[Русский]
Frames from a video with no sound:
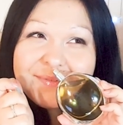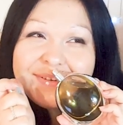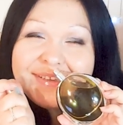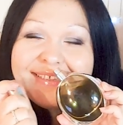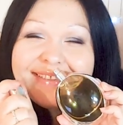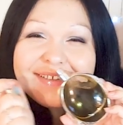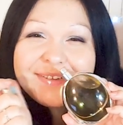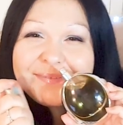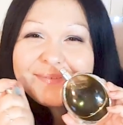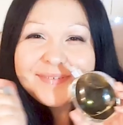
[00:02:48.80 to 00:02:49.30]

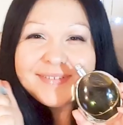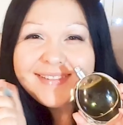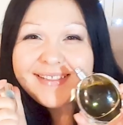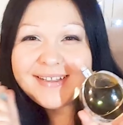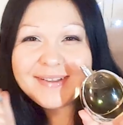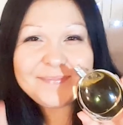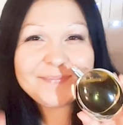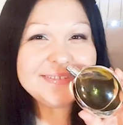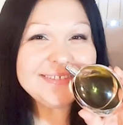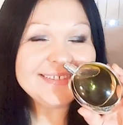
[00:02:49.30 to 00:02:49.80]
Ой, такой
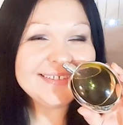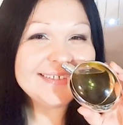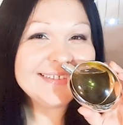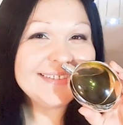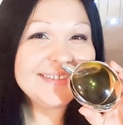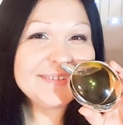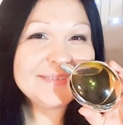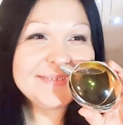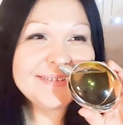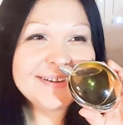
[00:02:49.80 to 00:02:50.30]

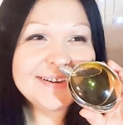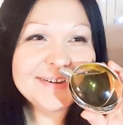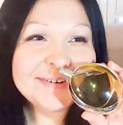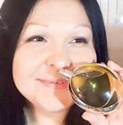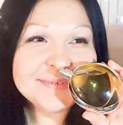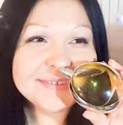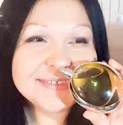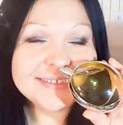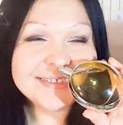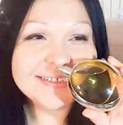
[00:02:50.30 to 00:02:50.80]
лапочка, такой
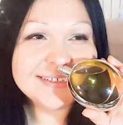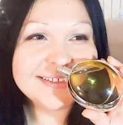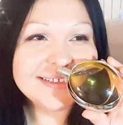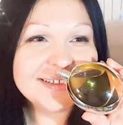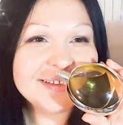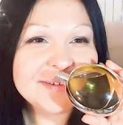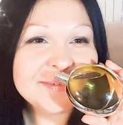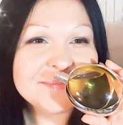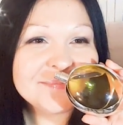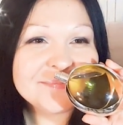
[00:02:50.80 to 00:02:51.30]

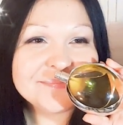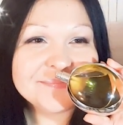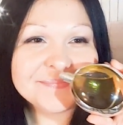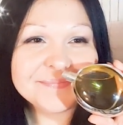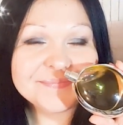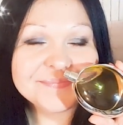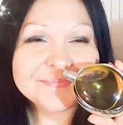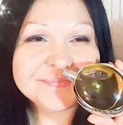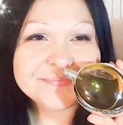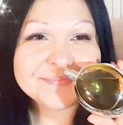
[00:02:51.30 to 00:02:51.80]
хорошенький.
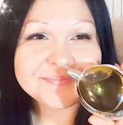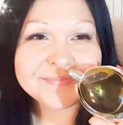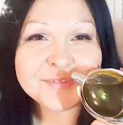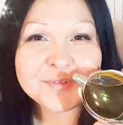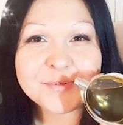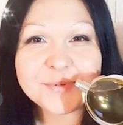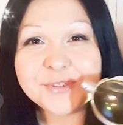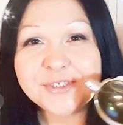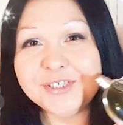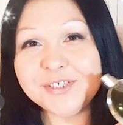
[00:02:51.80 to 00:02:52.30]

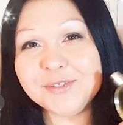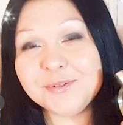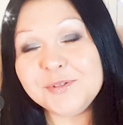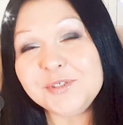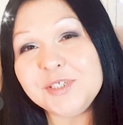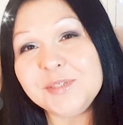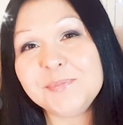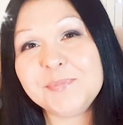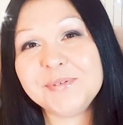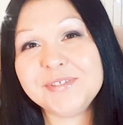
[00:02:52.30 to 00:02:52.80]
Ну,
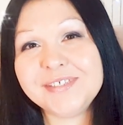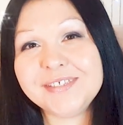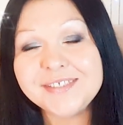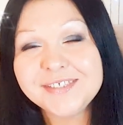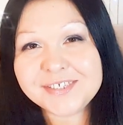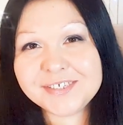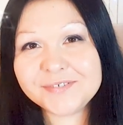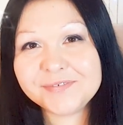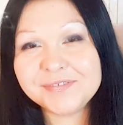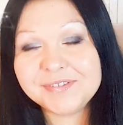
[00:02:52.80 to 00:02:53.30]
очень-очень
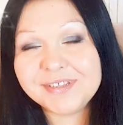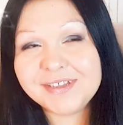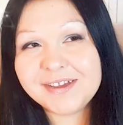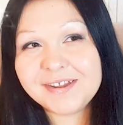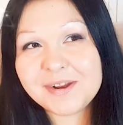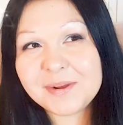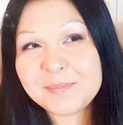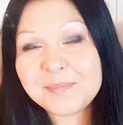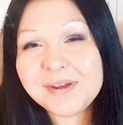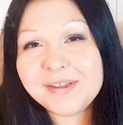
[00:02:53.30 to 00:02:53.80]

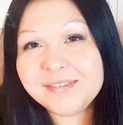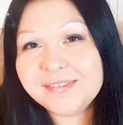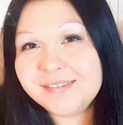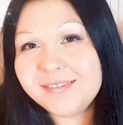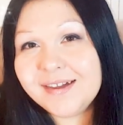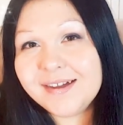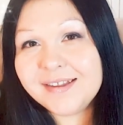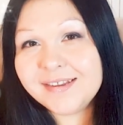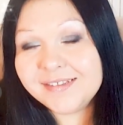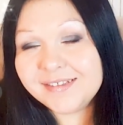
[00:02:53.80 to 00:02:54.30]
позитивный аромат,
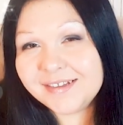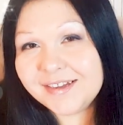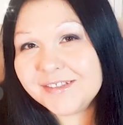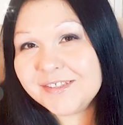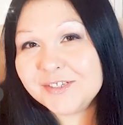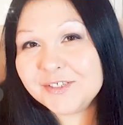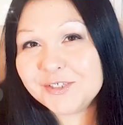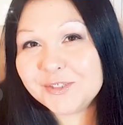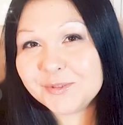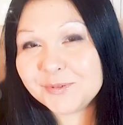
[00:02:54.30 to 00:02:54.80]
дарит,
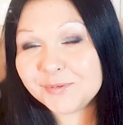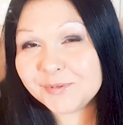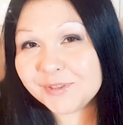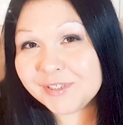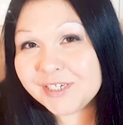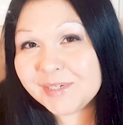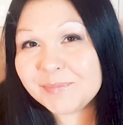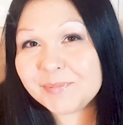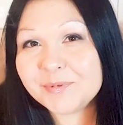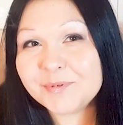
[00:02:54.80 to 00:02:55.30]
конечно,
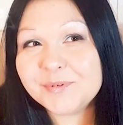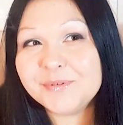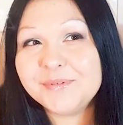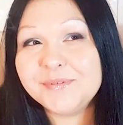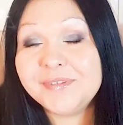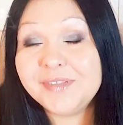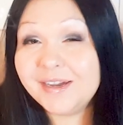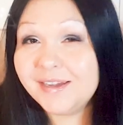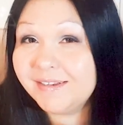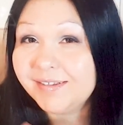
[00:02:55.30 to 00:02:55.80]

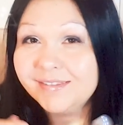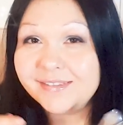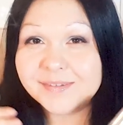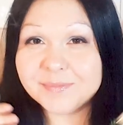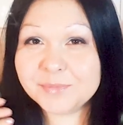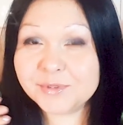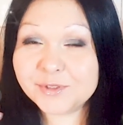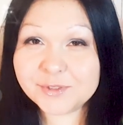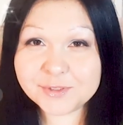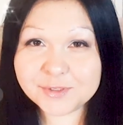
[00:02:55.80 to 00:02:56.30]
улыбку,
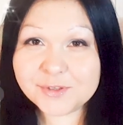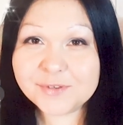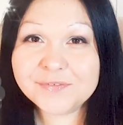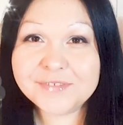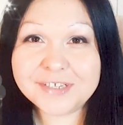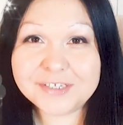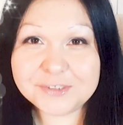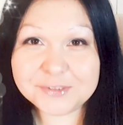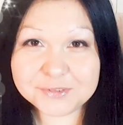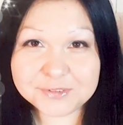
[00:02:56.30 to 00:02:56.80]
дарит,
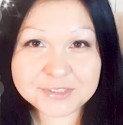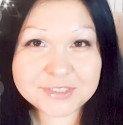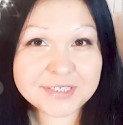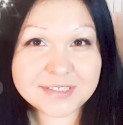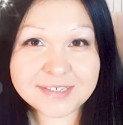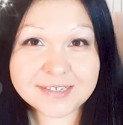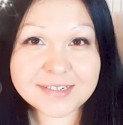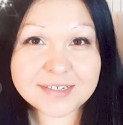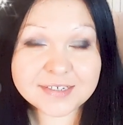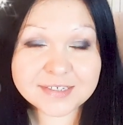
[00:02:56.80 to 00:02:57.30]
безусловно,
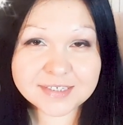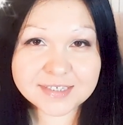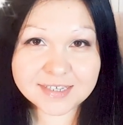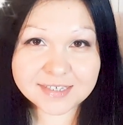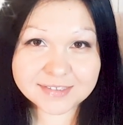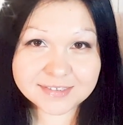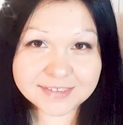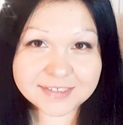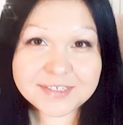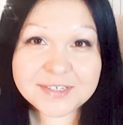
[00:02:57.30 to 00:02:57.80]
ощущение
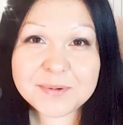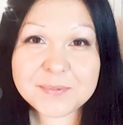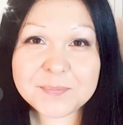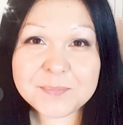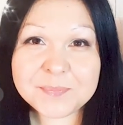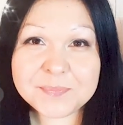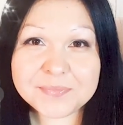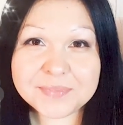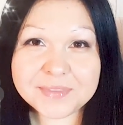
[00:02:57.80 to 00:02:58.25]
красоты.